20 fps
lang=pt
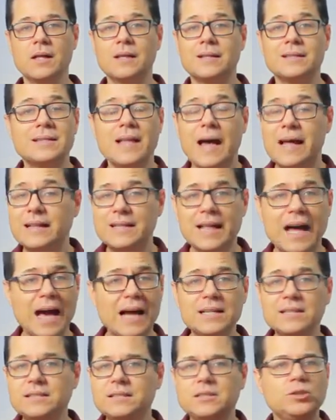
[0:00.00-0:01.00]
na
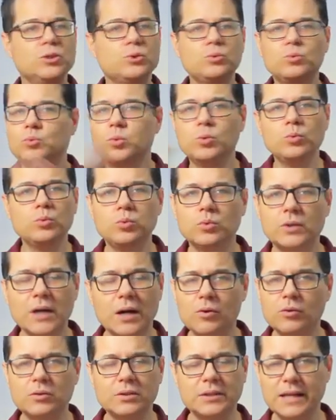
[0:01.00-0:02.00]
análise de tudo que
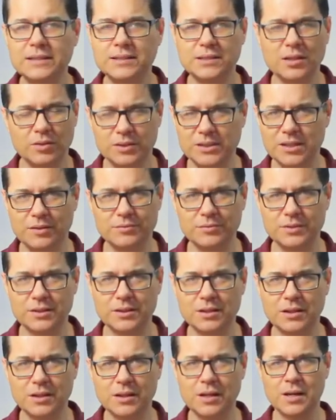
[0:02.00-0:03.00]
acontece na nossa
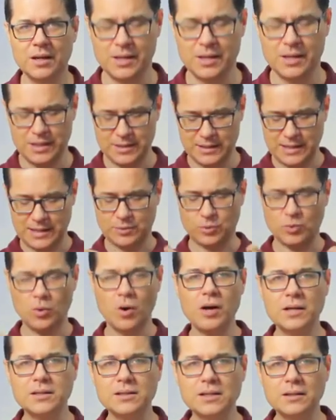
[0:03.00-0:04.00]
vida, na
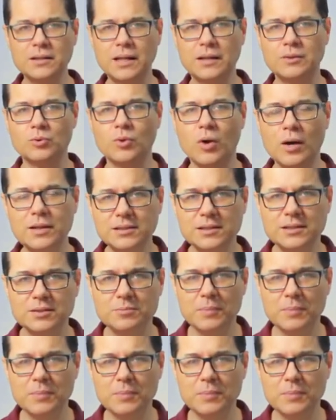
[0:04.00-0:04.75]
nota, nas nossas